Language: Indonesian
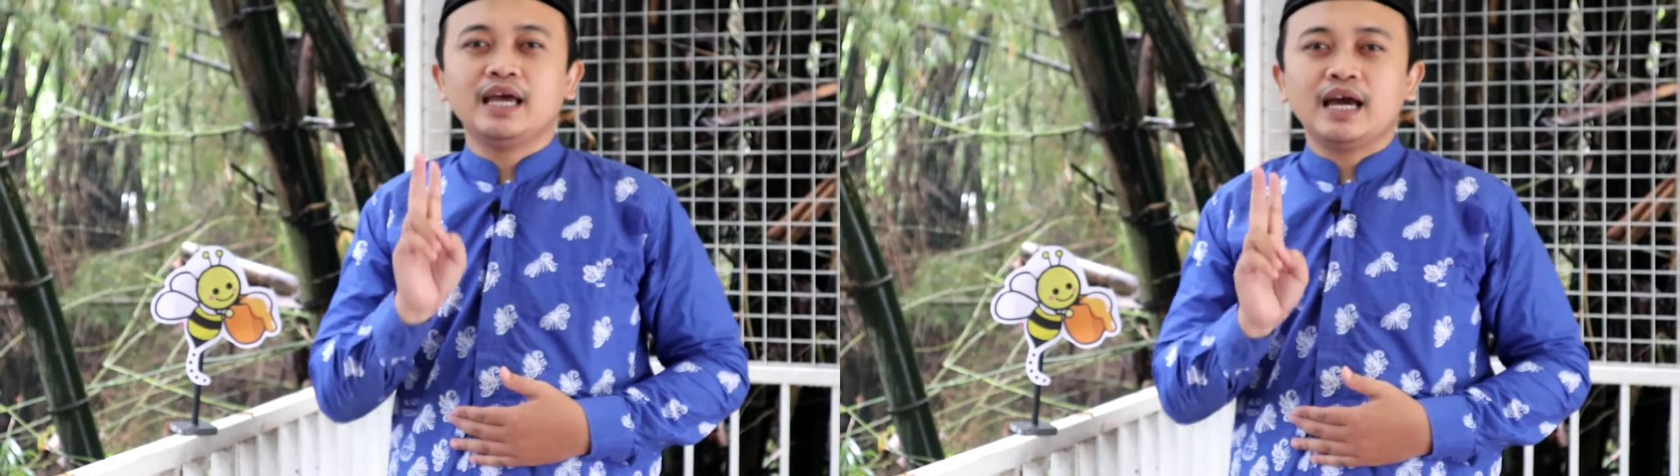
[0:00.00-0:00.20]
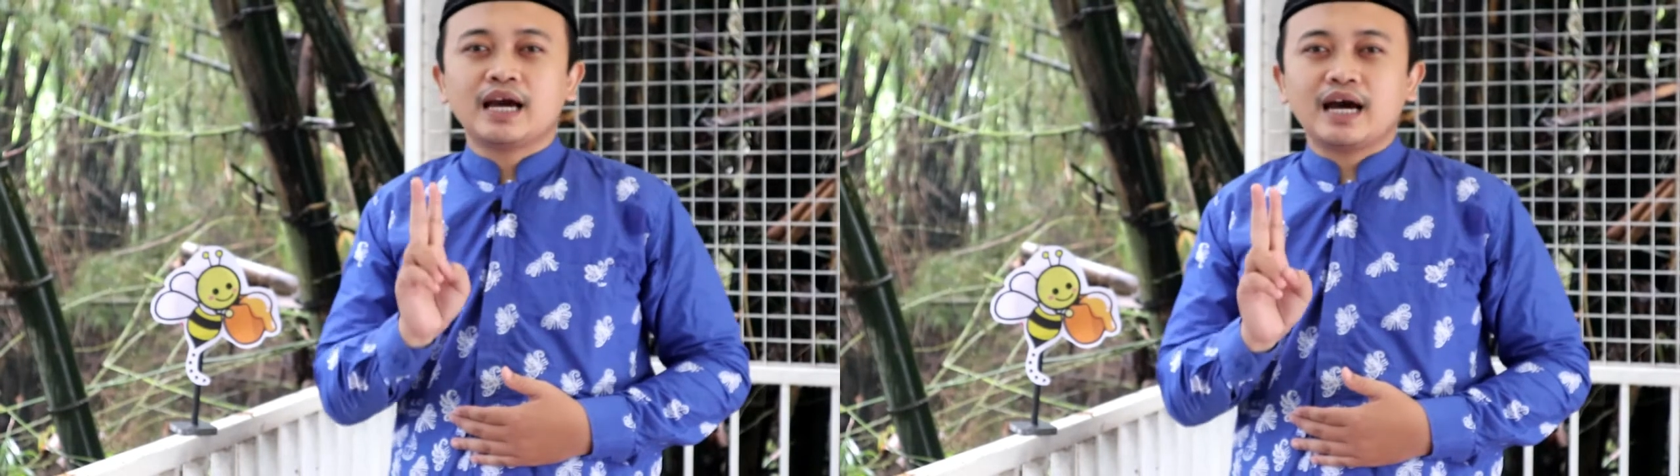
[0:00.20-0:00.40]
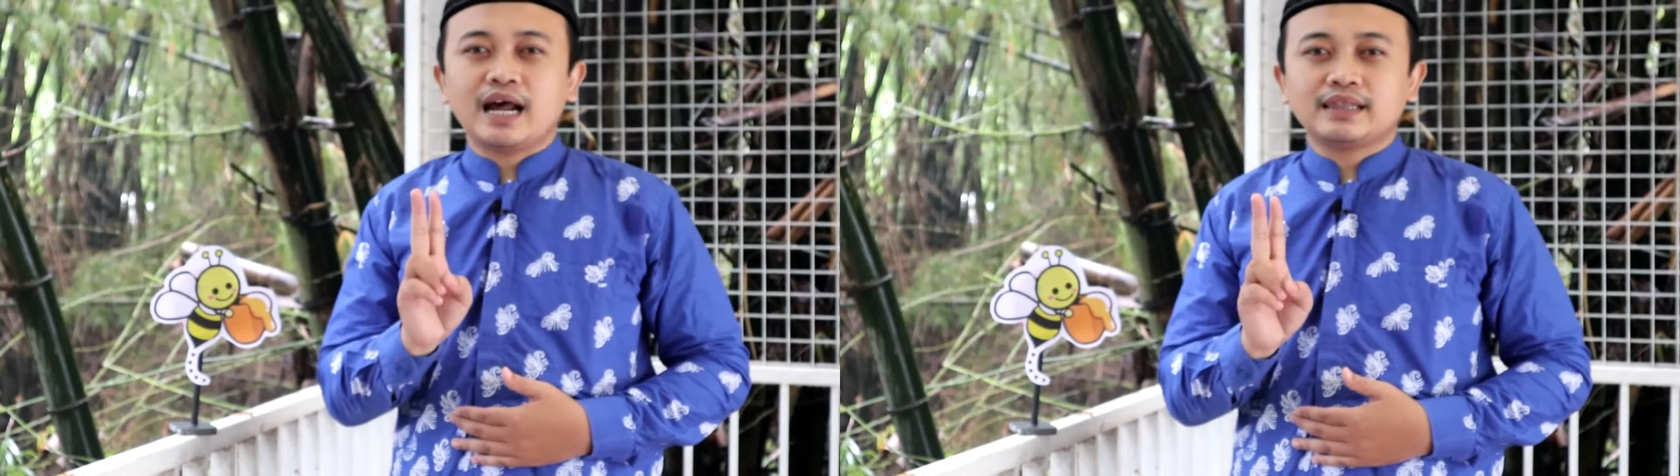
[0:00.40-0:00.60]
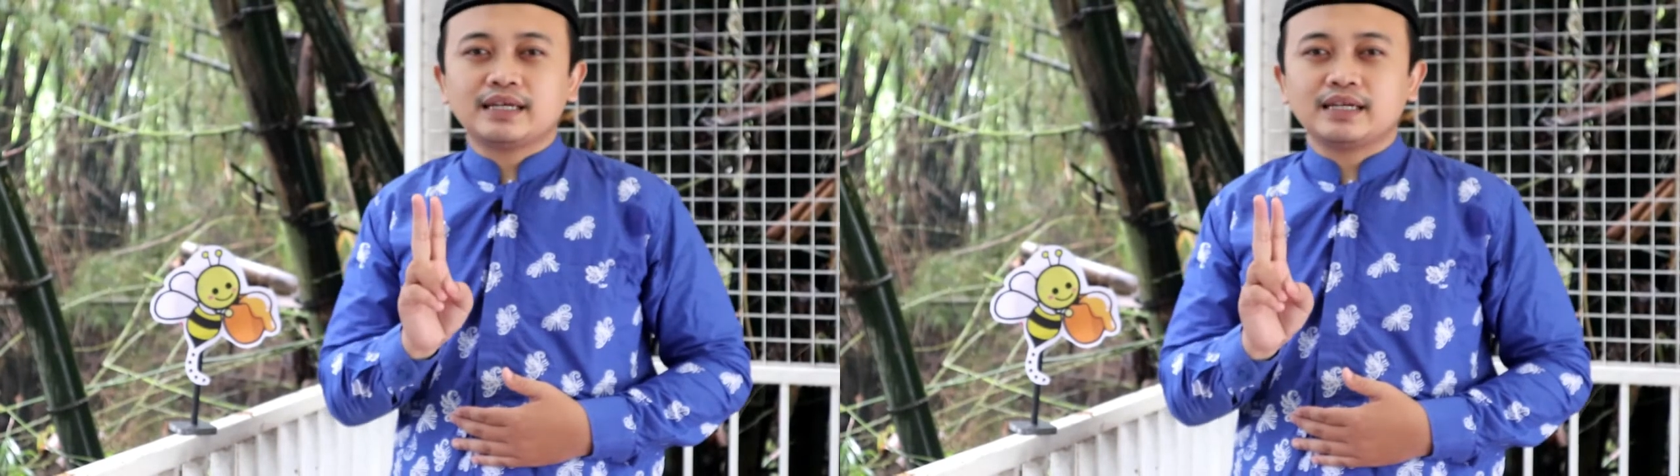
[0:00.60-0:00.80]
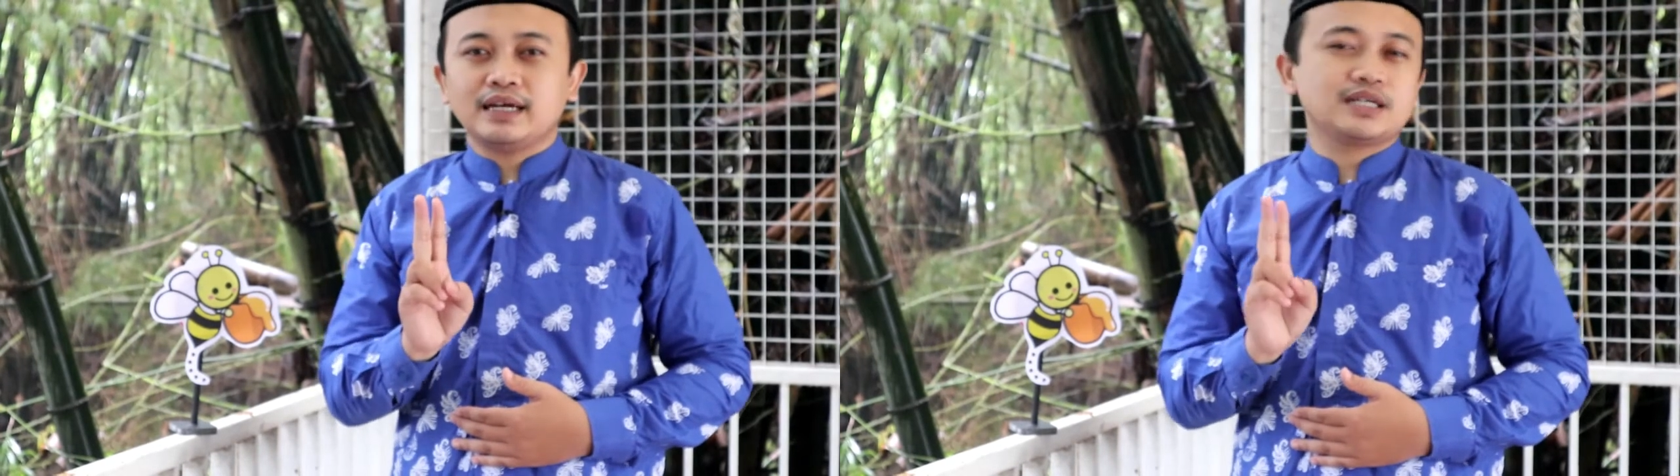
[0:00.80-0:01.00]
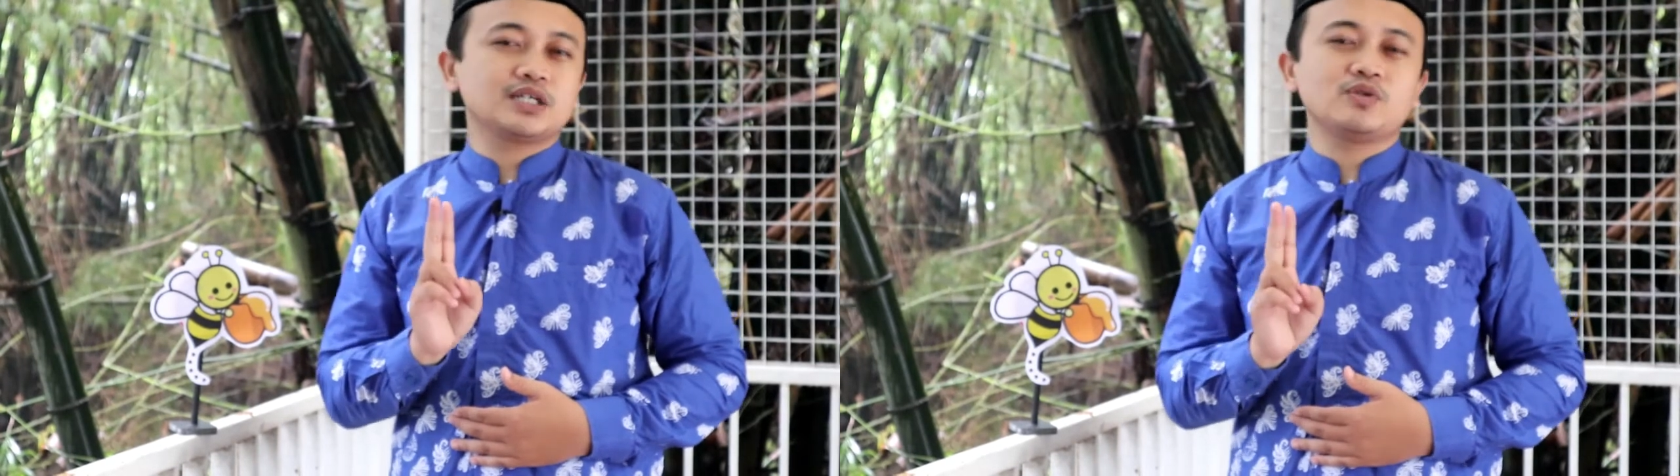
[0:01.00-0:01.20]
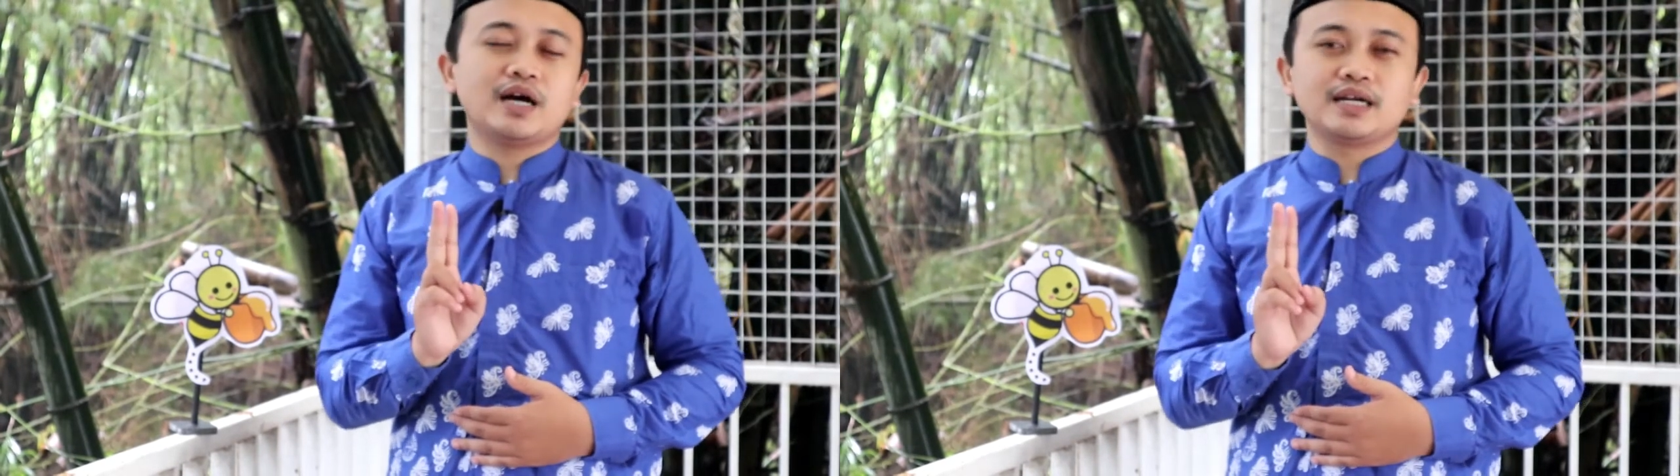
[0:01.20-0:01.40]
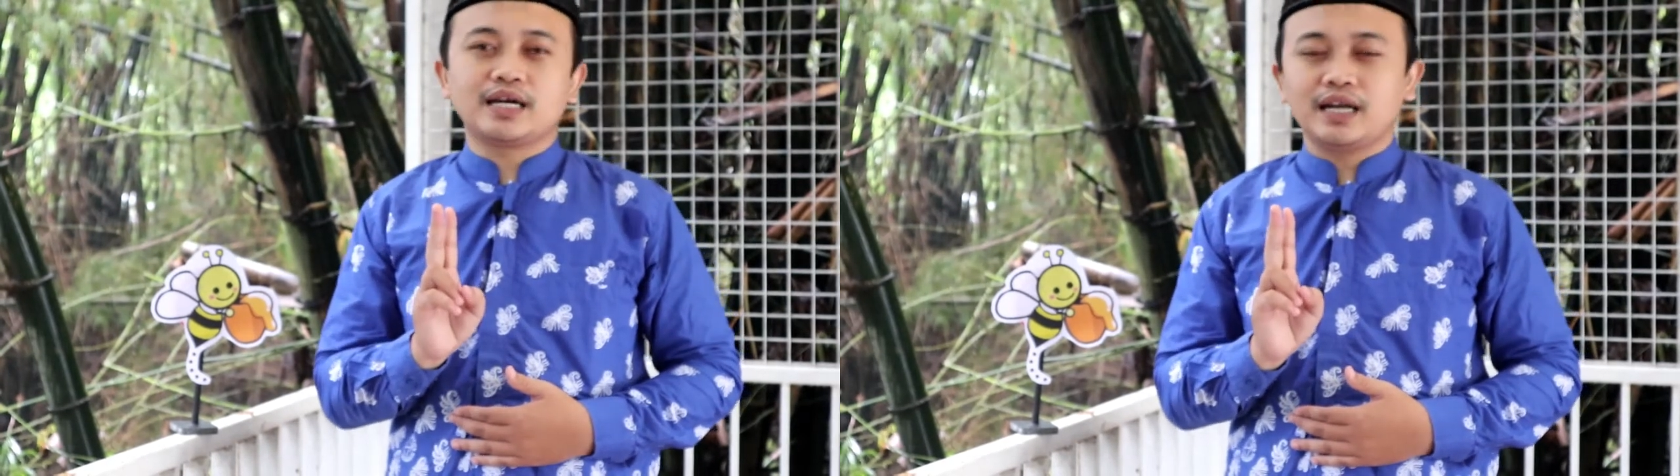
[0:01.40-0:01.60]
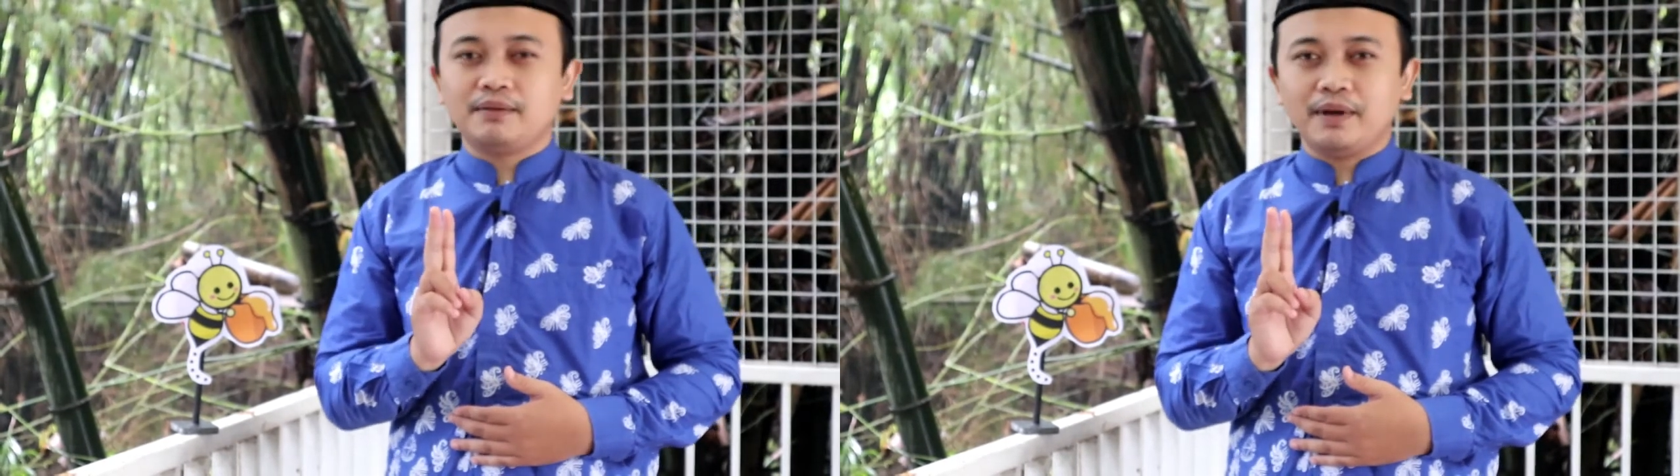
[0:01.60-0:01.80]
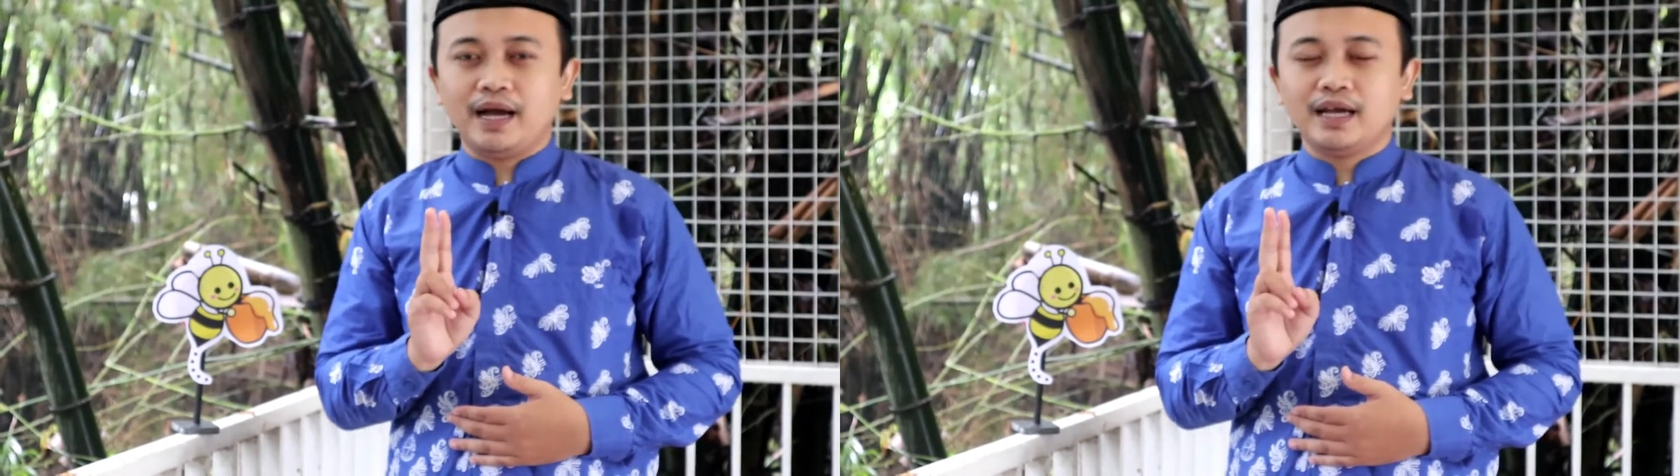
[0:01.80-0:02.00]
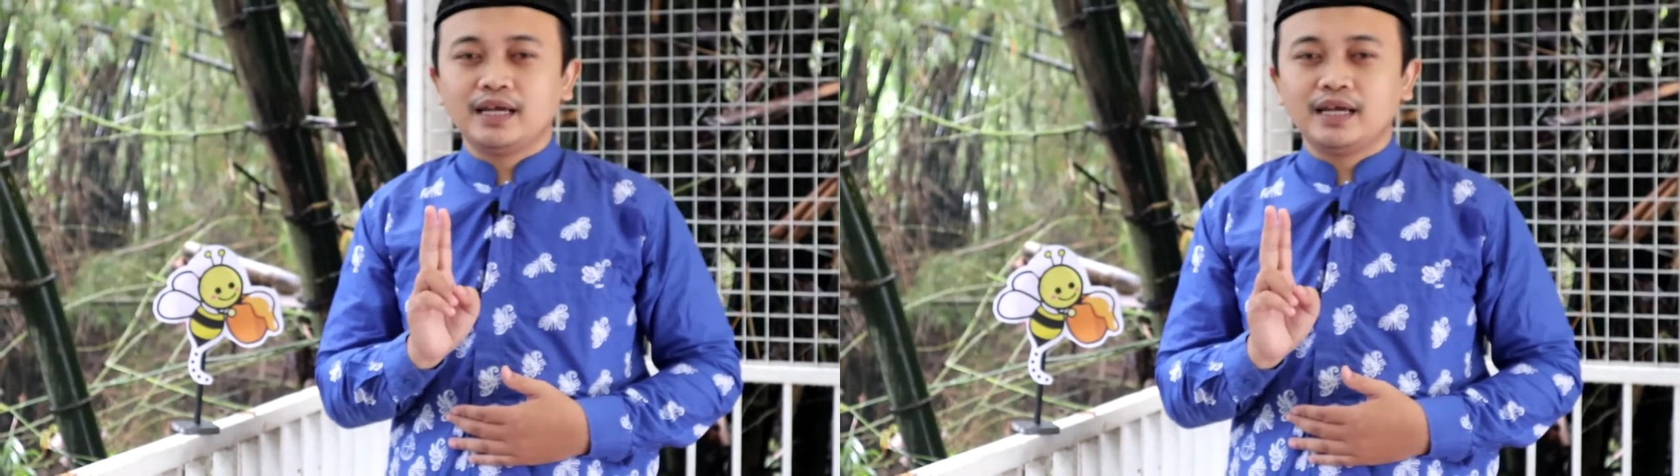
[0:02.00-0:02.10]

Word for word: Karakter yang kedua dari lebah,